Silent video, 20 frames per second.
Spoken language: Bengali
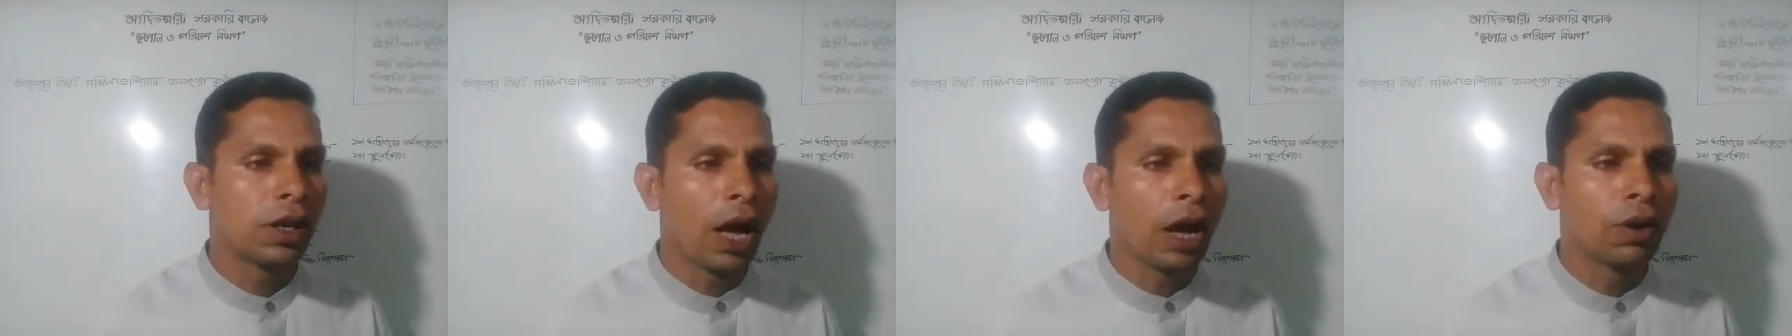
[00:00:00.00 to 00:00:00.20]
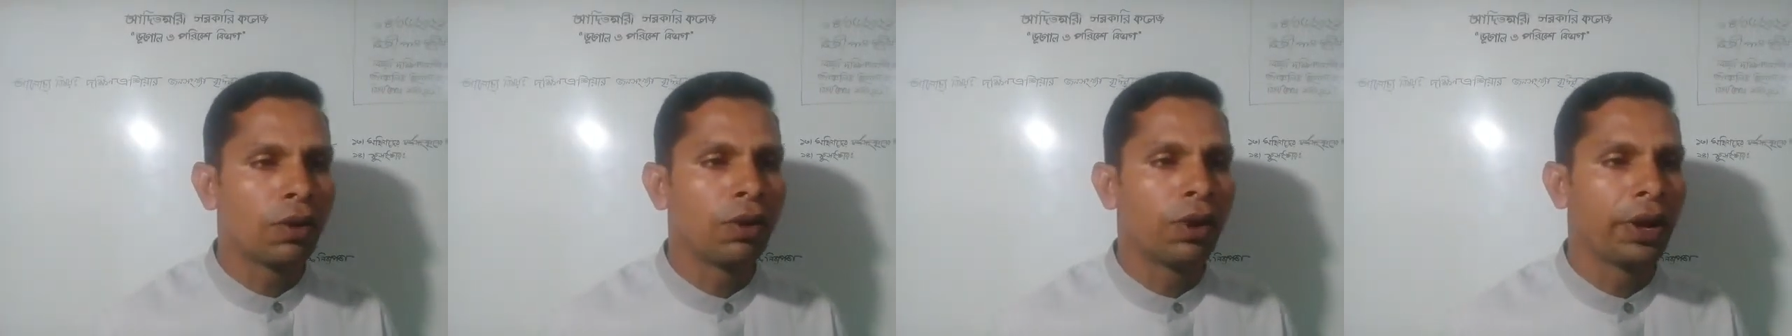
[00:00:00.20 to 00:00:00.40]

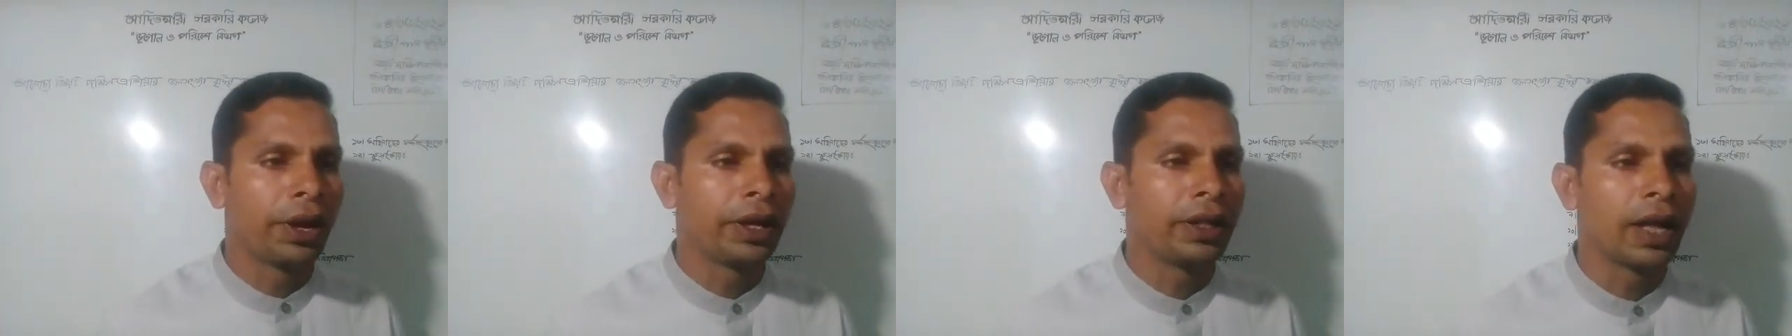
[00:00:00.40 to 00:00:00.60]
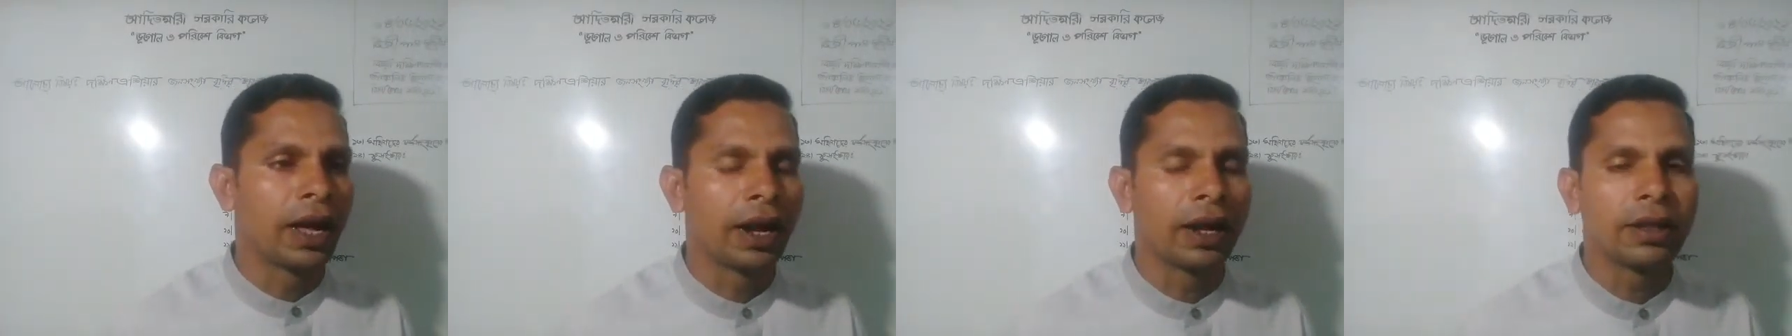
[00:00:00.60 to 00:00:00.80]
কারণ
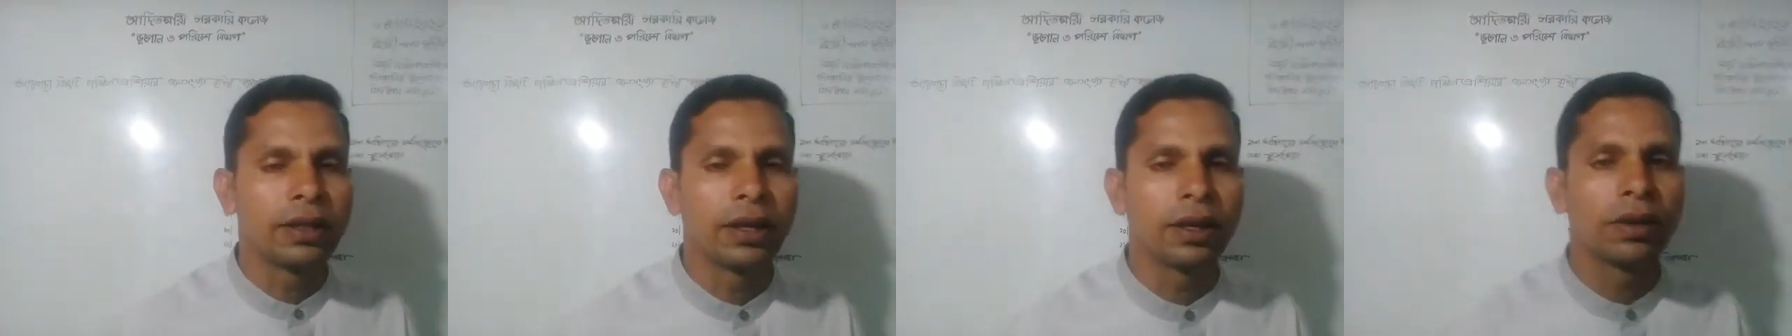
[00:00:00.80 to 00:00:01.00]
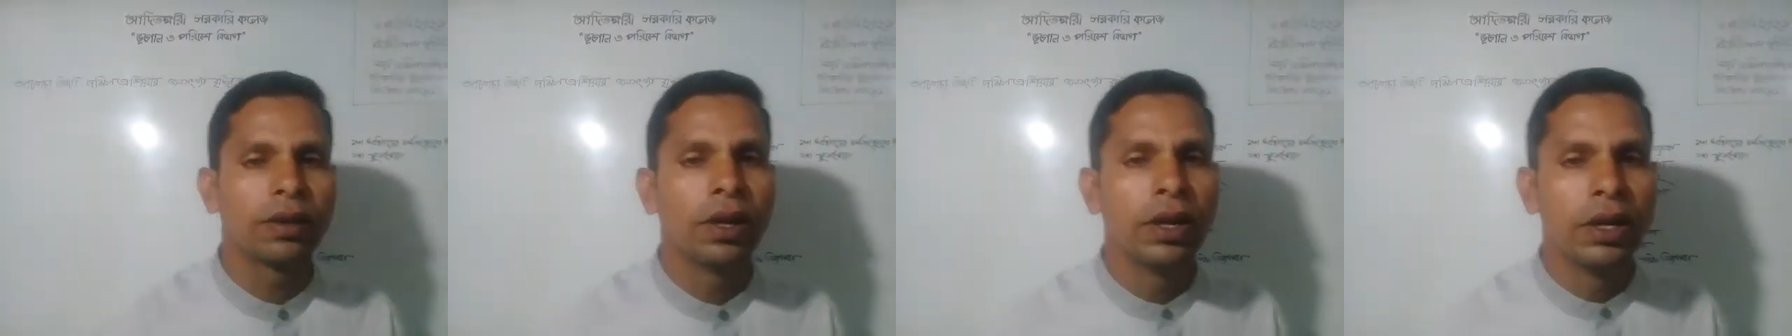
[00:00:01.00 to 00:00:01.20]
হয়ে
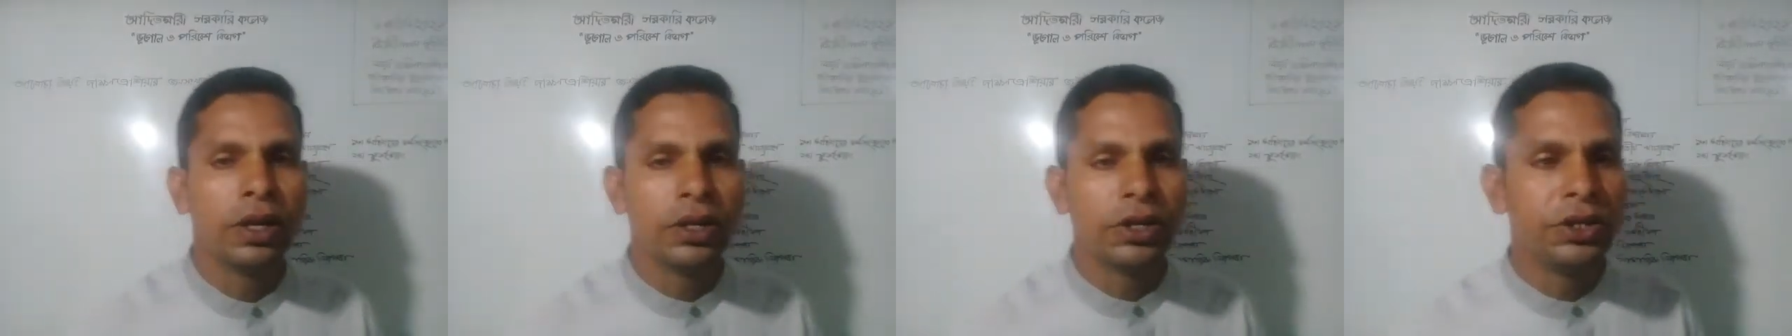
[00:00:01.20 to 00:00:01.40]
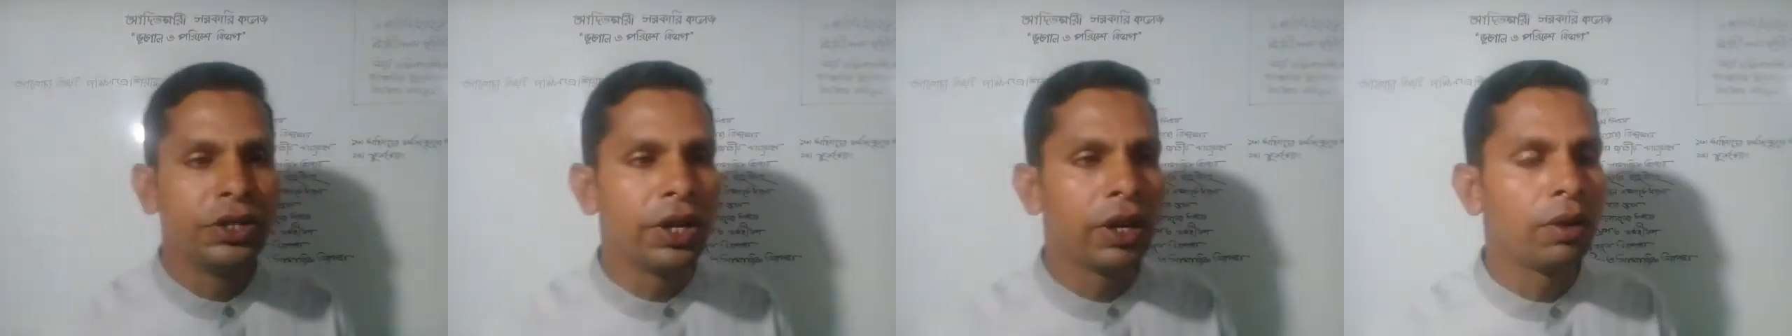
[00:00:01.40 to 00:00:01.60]
দাঁড়াতে
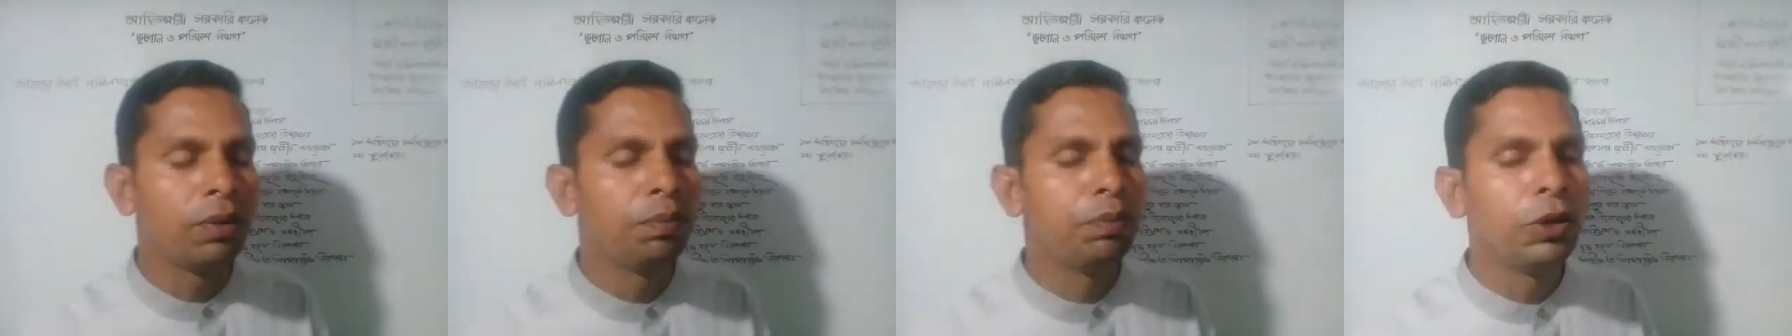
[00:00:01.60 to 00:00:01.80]
যে